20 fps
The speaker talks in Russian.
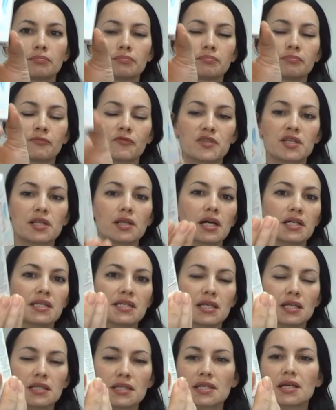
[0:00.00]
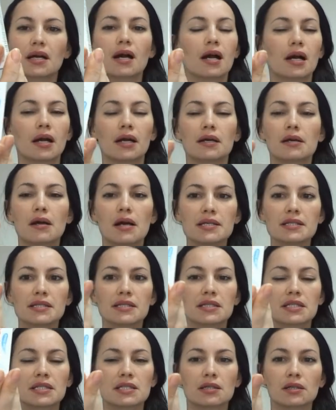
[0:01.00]
Взяла детский, какая
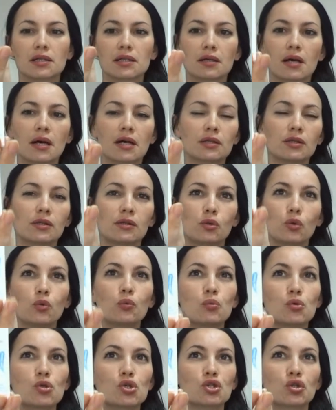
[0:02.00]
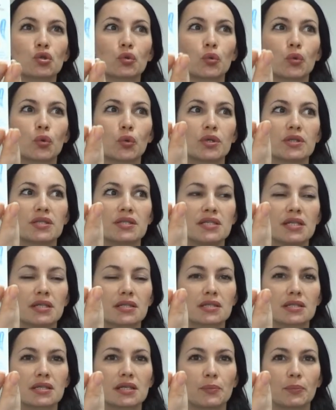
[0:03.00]
разница? Я думаю, что
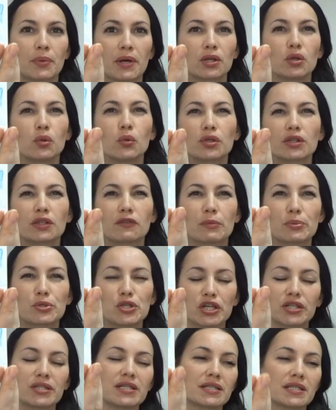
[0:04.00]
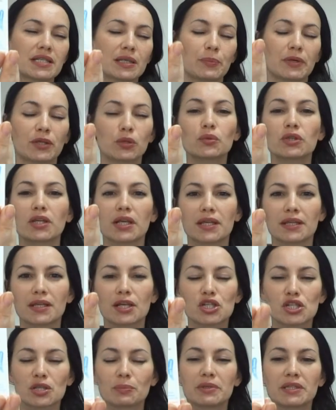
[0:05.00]
детские продукты, вообще детские продукты, они
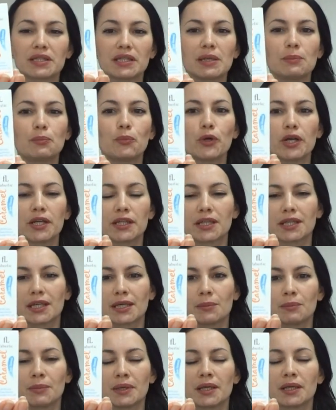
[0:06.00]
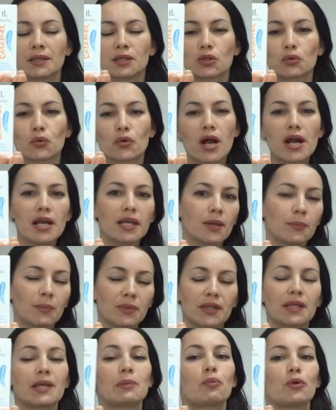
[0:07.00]
должны быть наиболее такими натуральными,
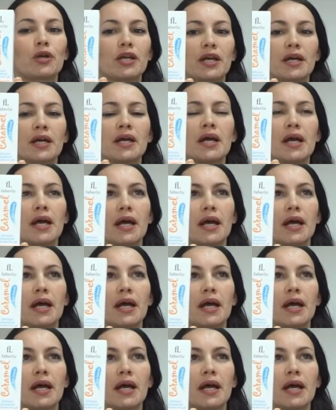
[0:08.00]
наиболее